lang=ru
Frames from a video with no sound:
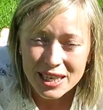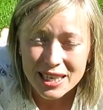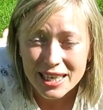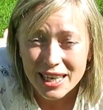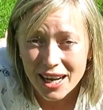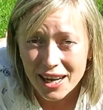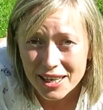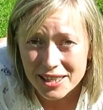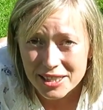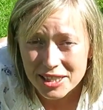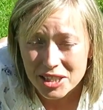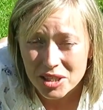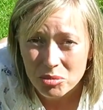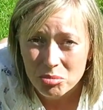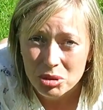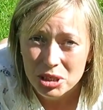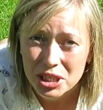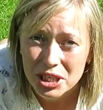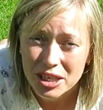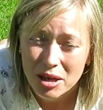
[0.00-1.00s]
я хотела
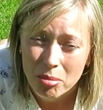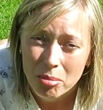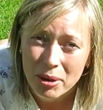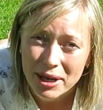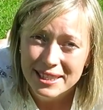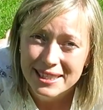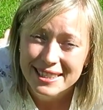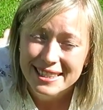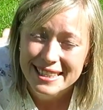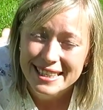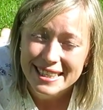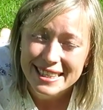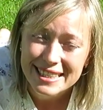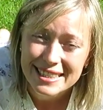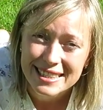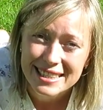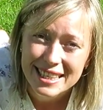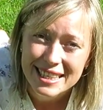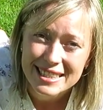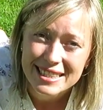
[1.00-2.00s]
перекопать
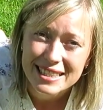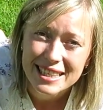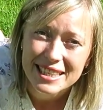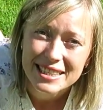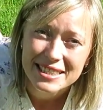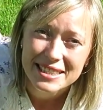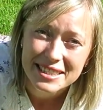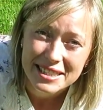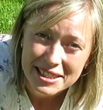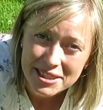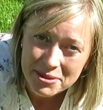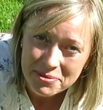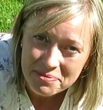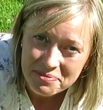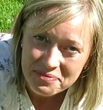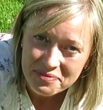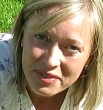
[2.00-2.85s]
и засадить.